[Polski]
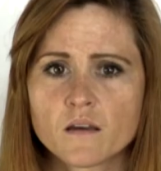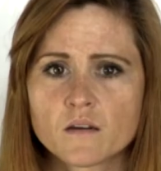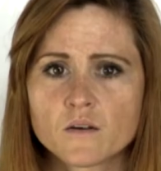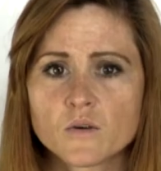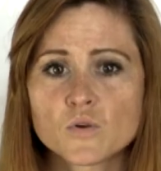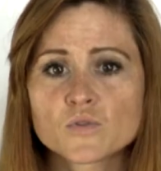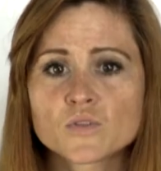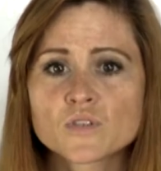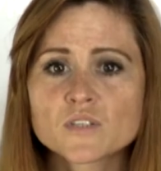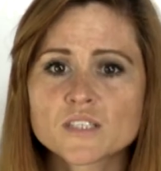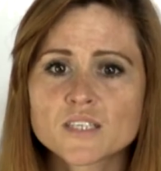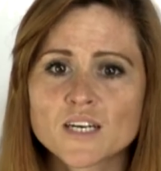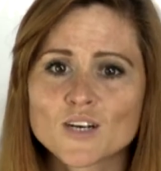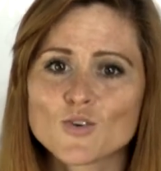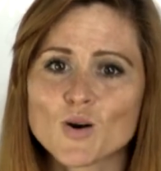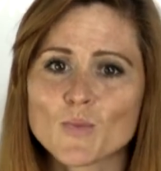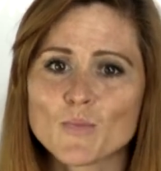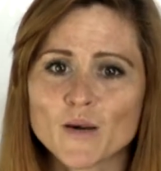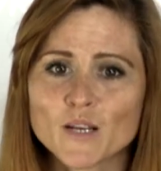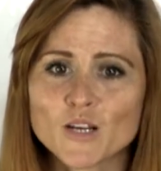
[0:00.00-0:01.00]
Kutnowski
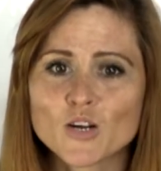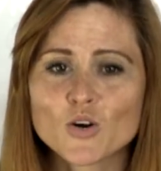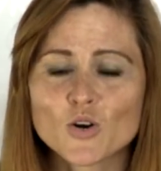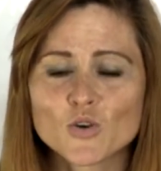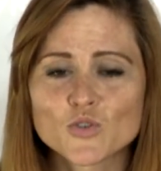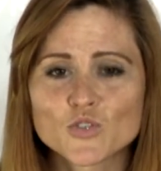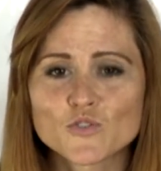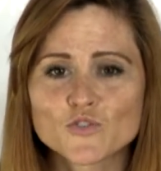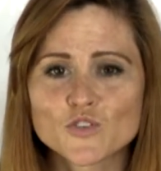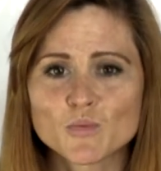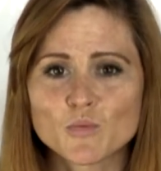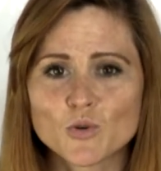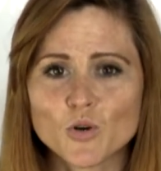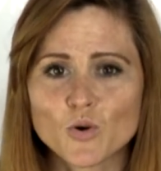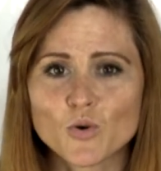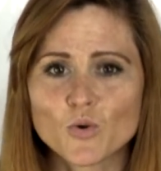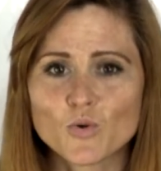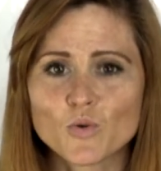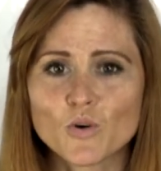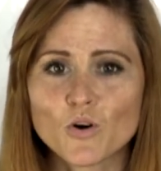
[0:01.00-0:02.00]
Aquapark kończy w tym
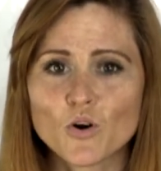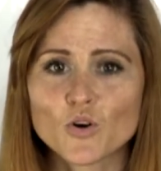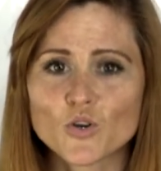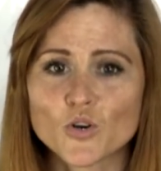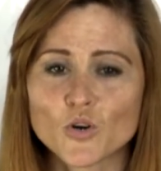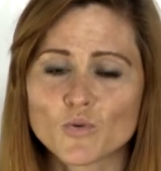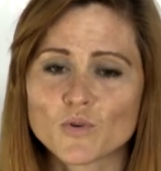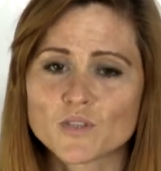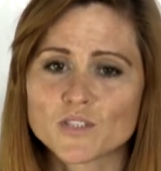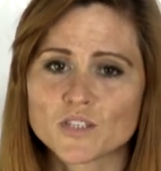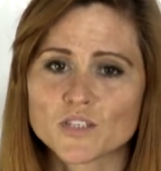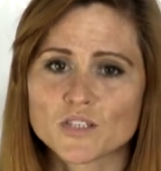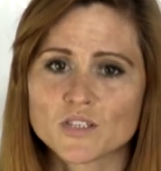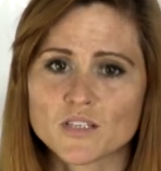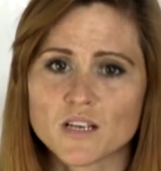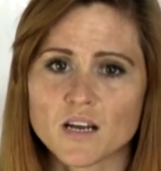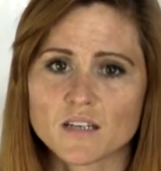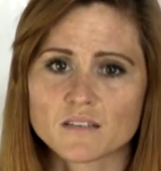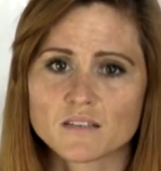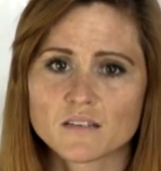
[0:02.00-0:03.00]
roku okrągłe
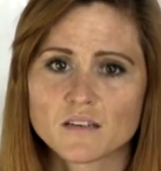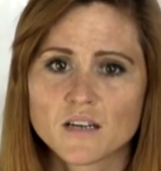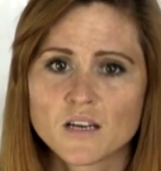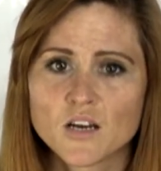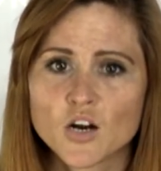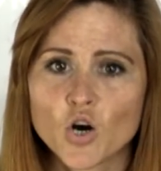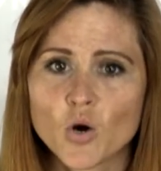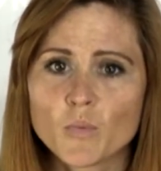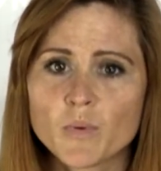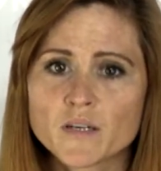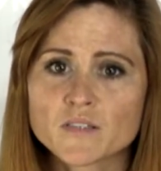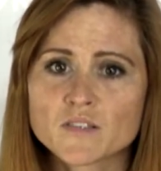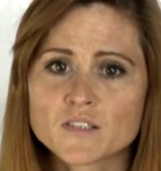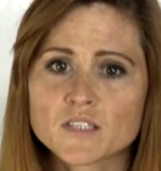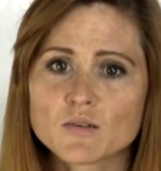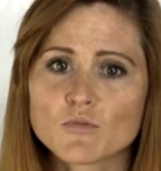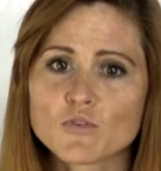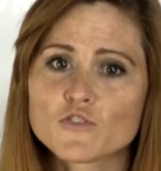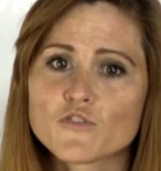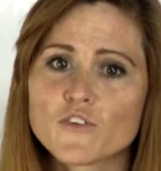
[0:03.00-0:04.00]
10 lat. Obiekt
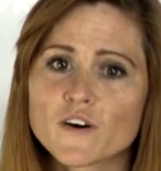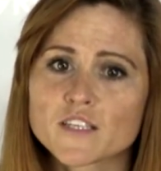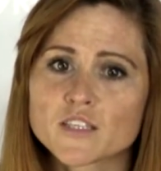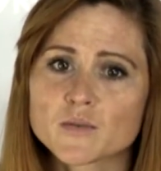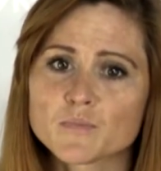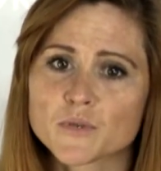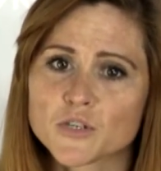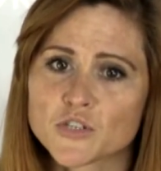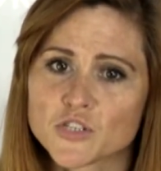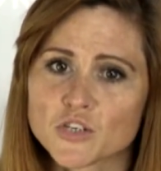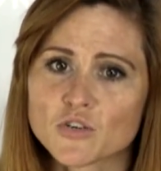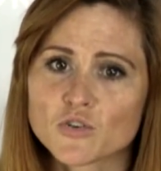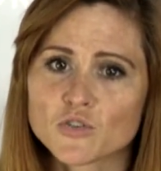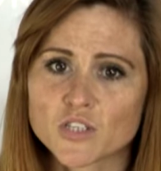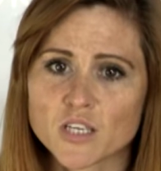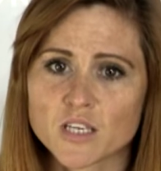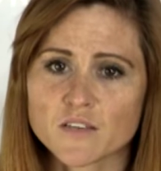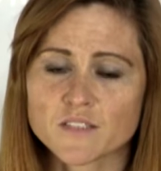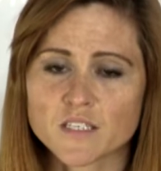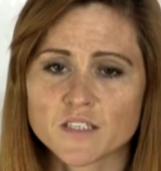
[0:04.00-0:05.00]
został otwarty 1
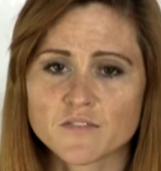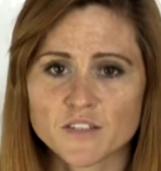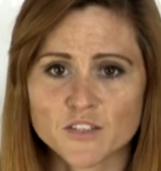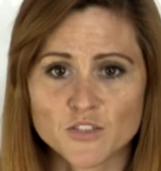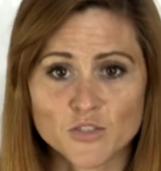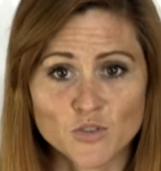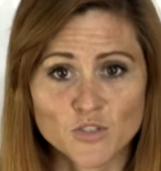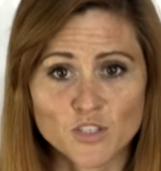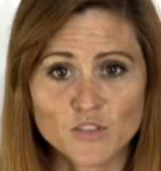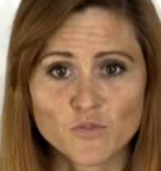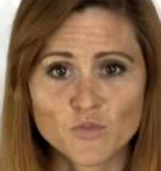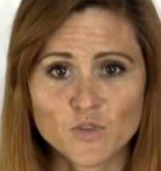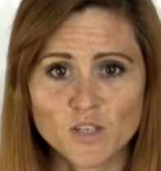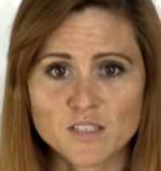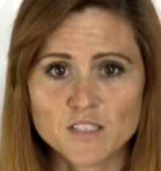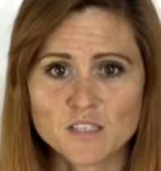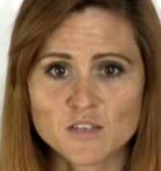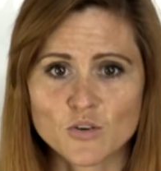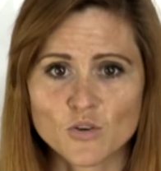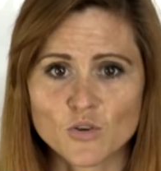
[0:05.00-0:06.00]
czerwca
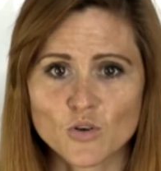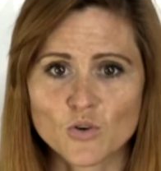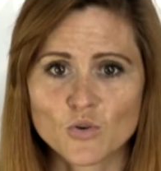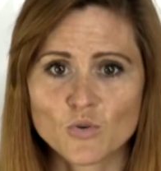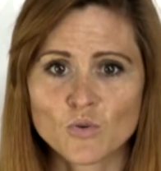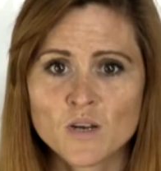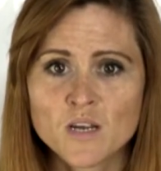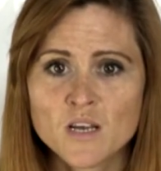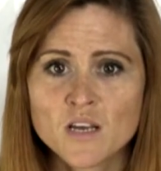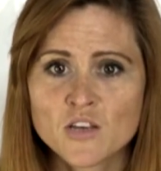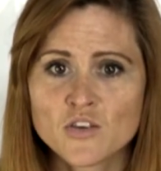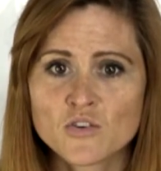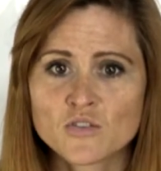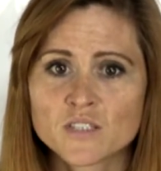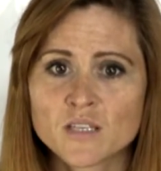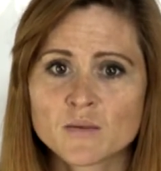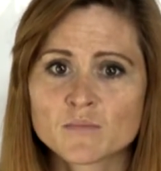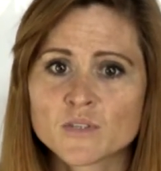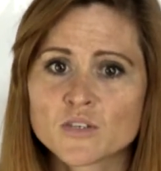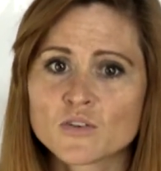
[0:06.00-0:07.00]
2012 roku i od
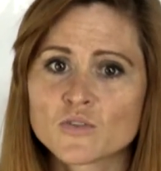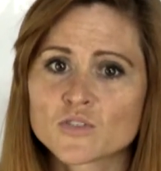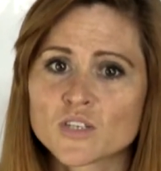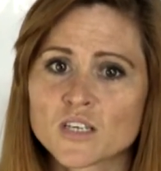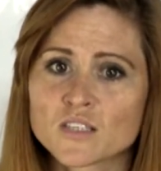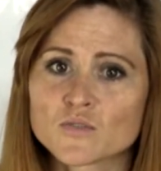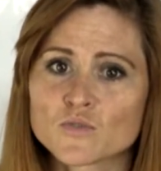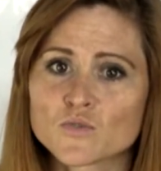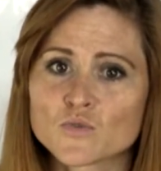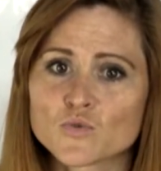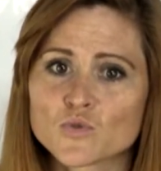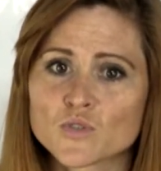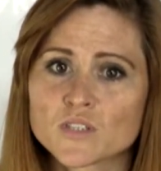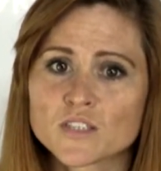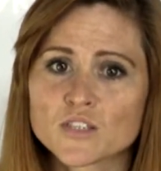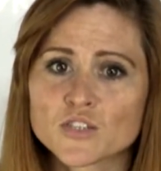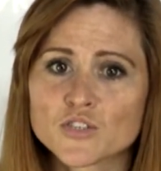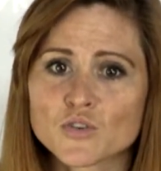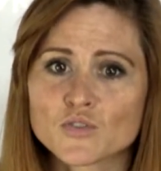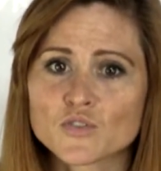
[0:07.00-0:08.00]
tamtego czasu służy
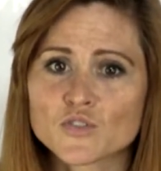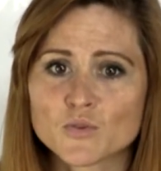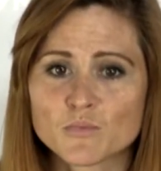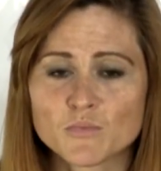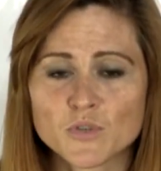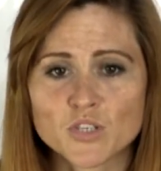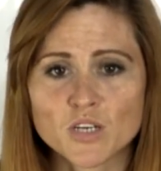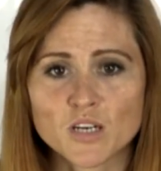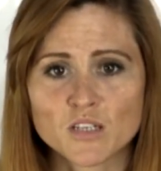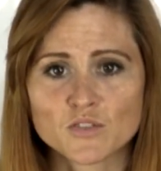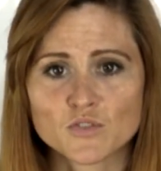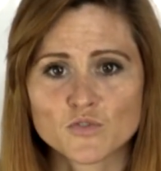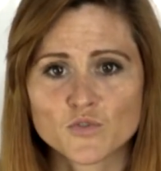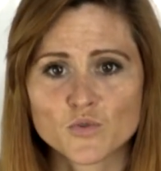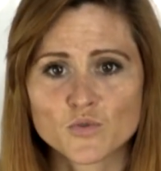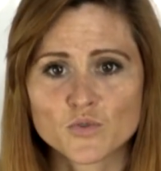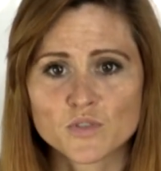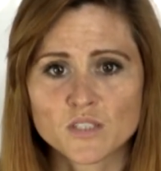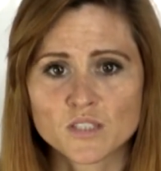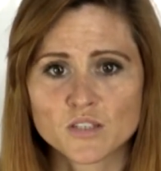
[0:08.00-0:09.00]
tysiącom mieszkańców
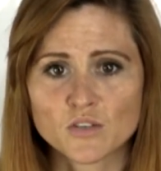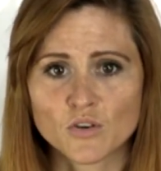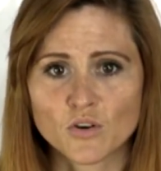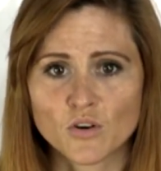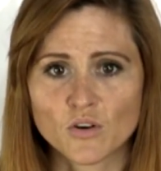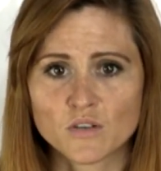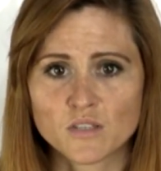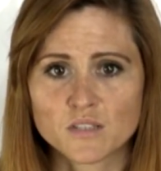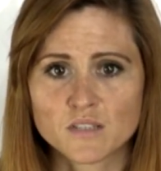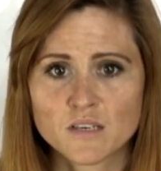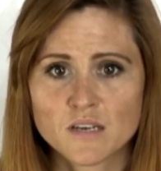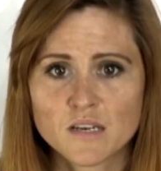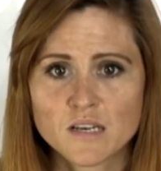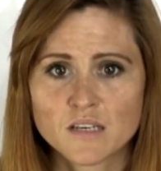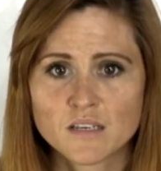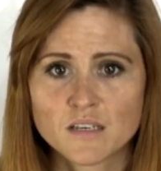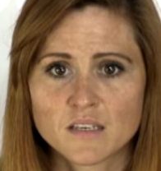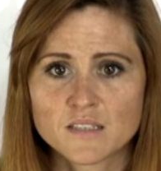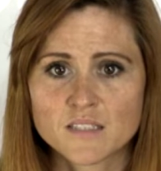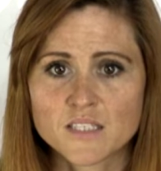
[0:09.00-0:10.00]
Kutna i okolic.
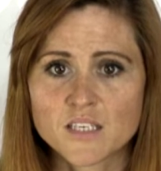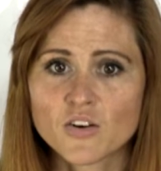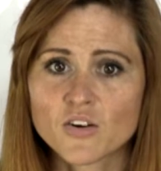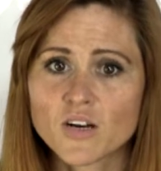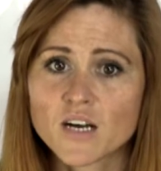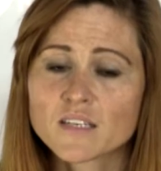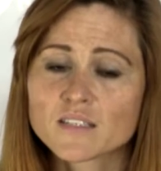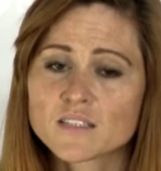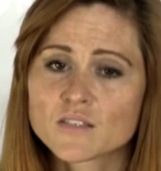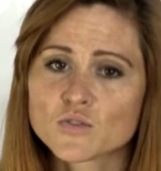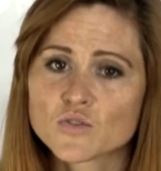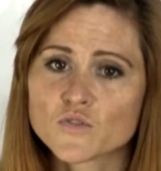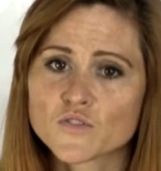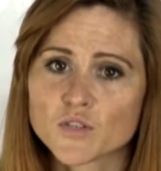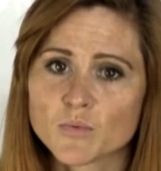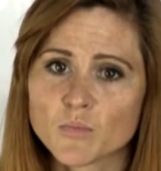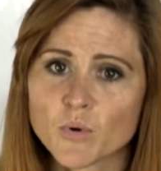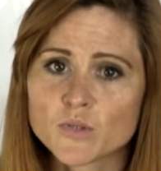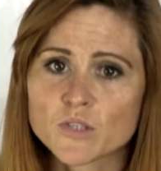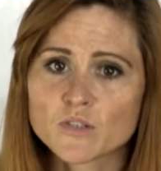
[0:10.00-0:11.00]
Z tej okazji już w
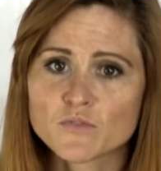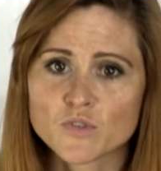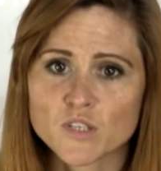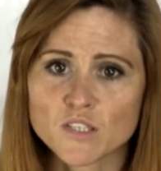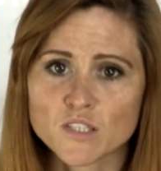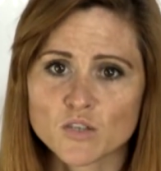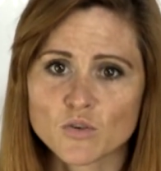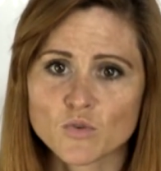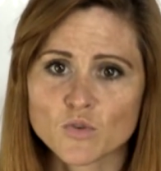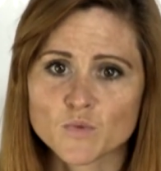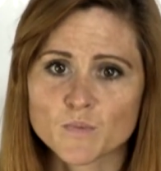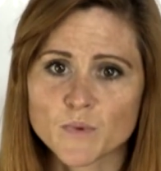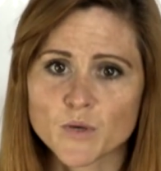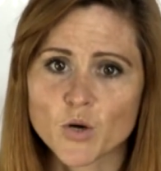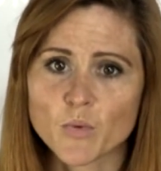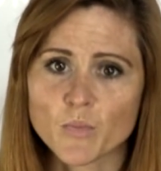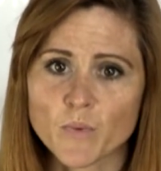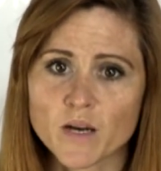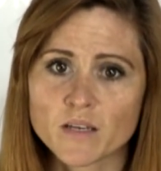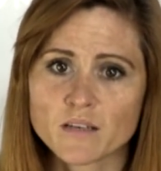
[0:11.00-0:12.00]
sobotę
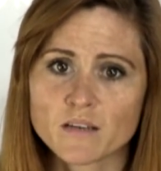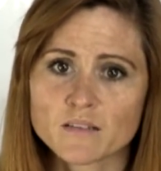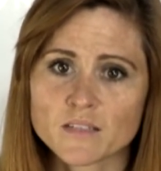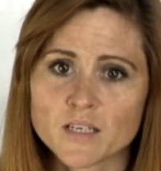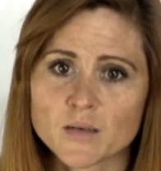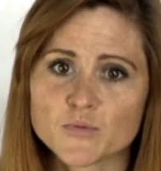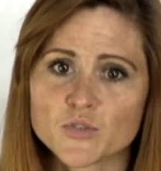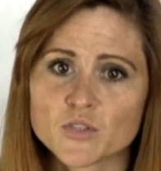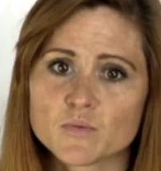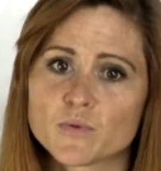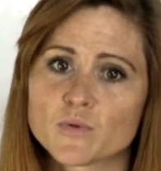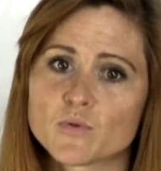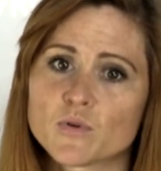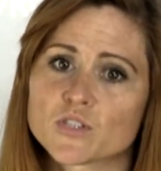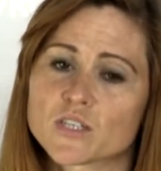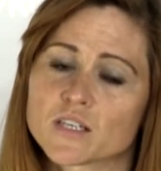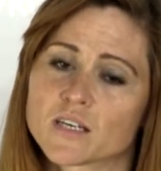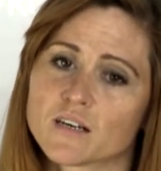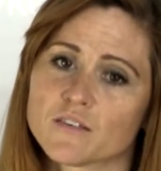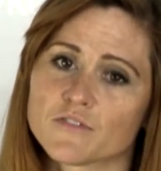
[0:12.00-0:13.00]
28 maja na przybyłych
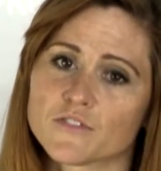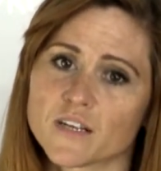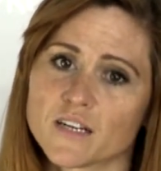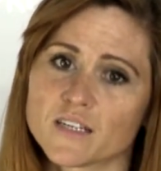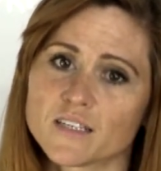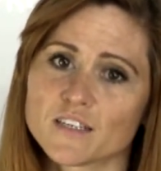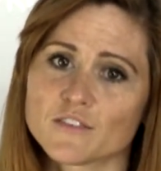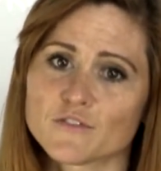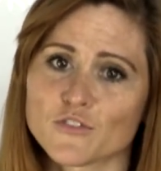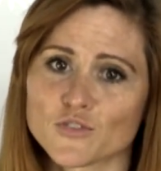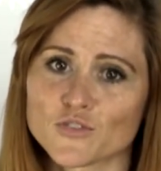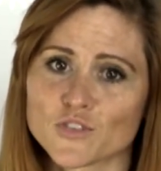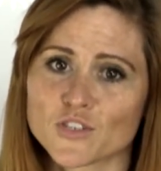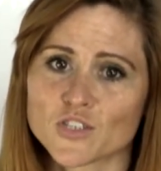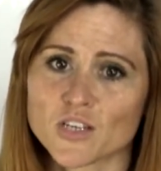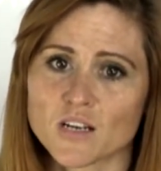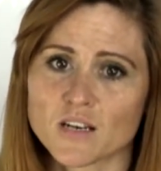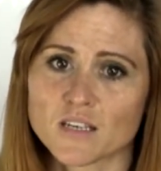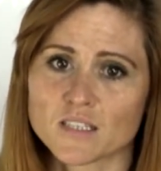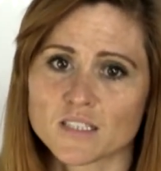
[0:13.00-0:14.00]
czeka wielkie wodne
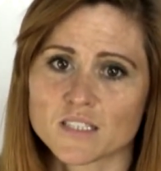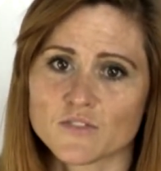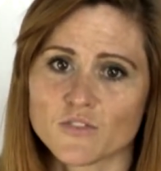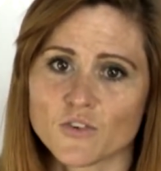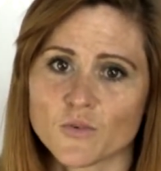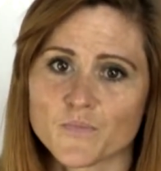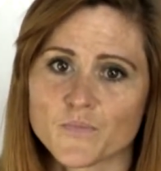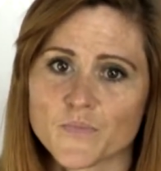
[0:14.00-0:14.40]
szaleństwo.